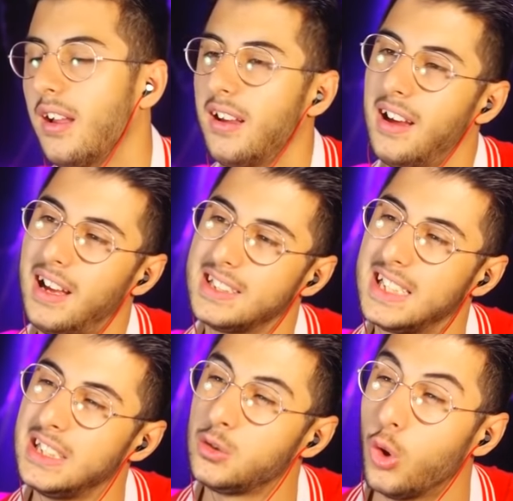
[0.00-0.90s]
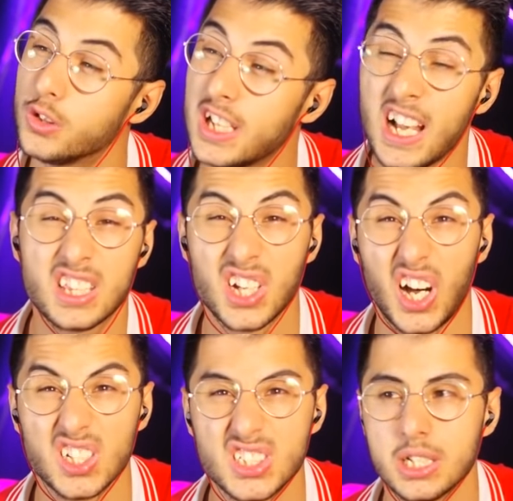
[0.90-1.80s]
Ha senin gözleriyle
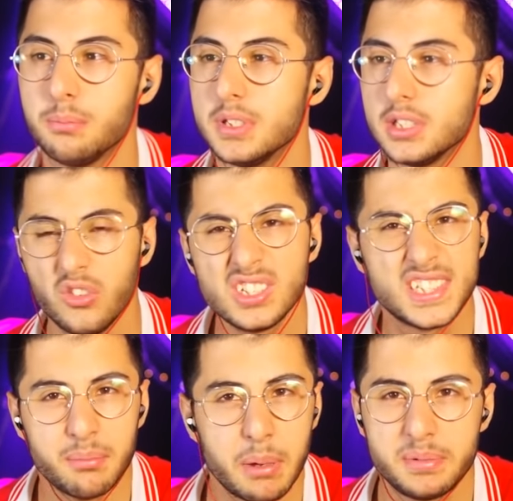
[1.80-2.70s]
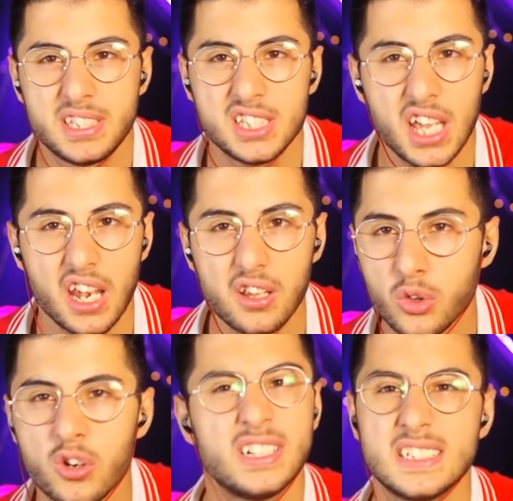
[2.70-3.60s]
taciz etmesi ve sebepsiz yere
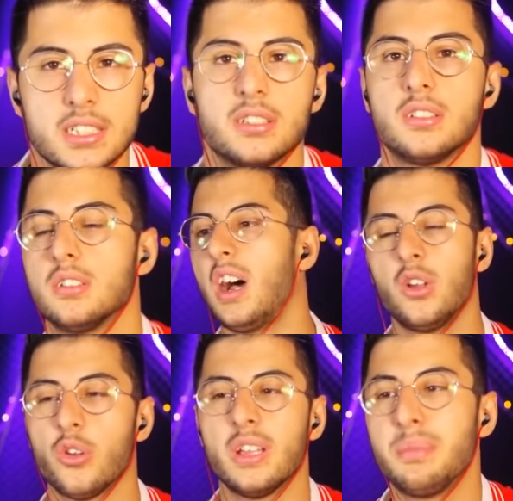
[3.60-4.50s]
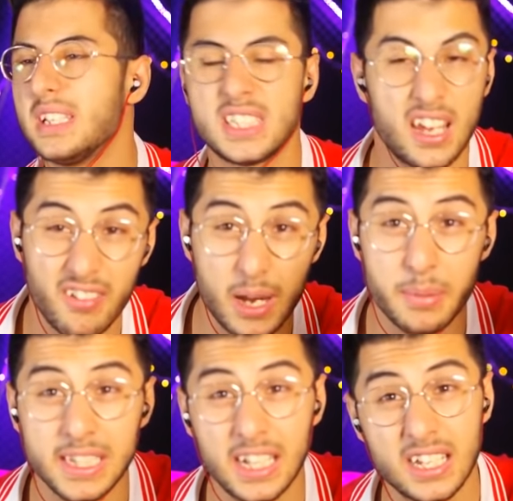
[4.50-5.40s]
no reason. Hani ona bir şey
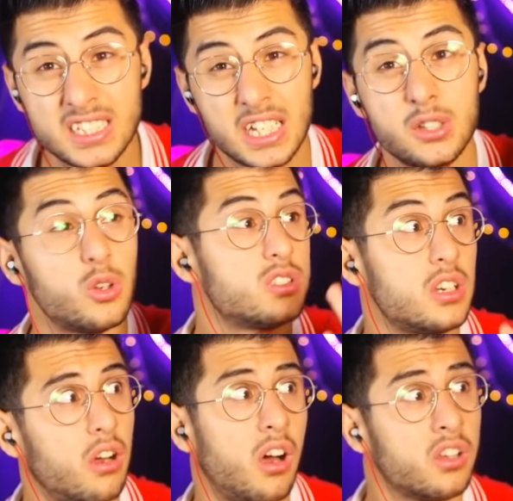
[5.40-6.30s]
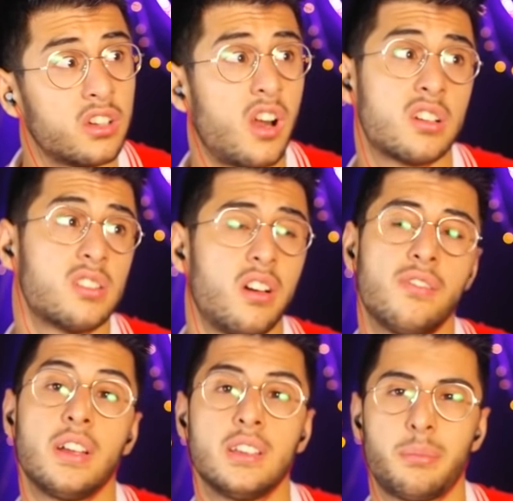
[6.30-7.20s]
vermediğin halde senin gözleriyle aa ne kadar
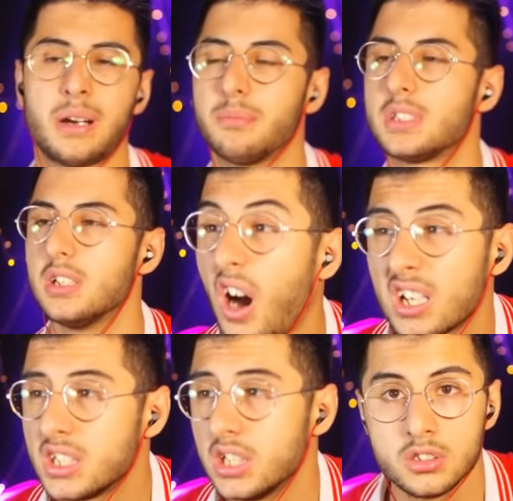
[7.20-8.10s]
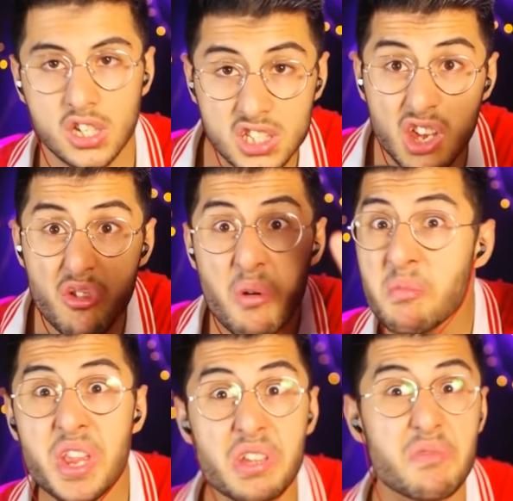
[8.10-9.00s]
kadar falan diye bakması. Ak seni seviyor
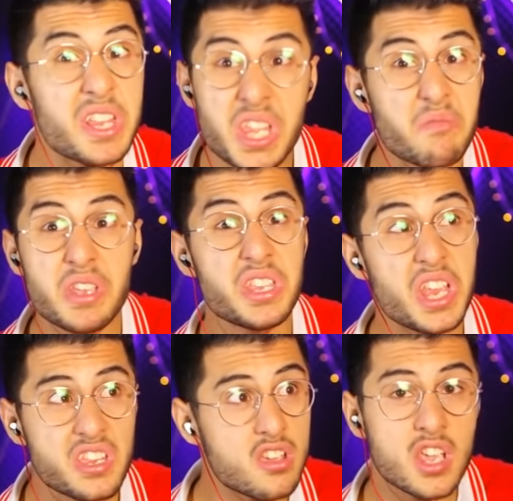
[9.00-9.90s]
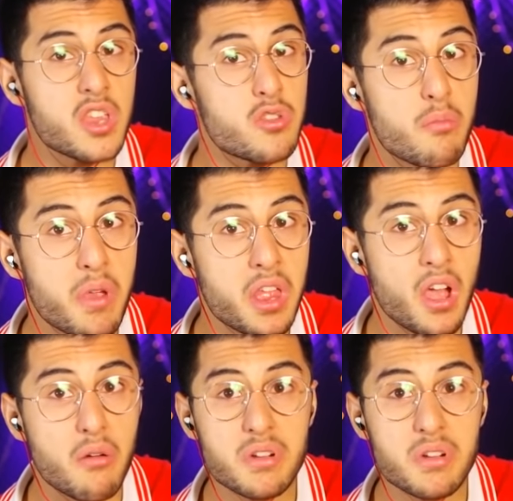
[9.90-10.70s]
mu dedik manita bizi niye kesiyorsun beni?